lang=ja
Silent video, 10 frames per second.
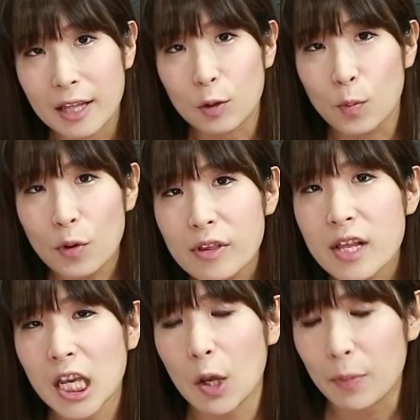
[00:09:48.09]
えっと、文字
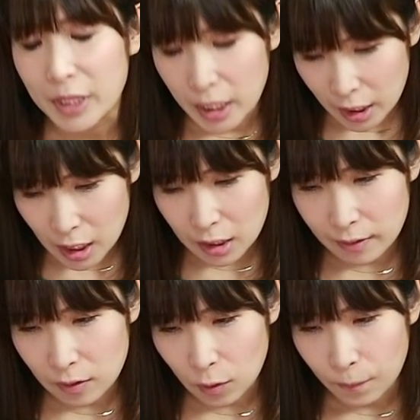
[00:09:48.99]
だけは見かけたんで
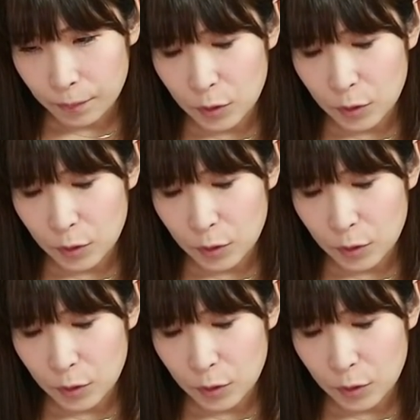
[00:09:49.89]
すよ。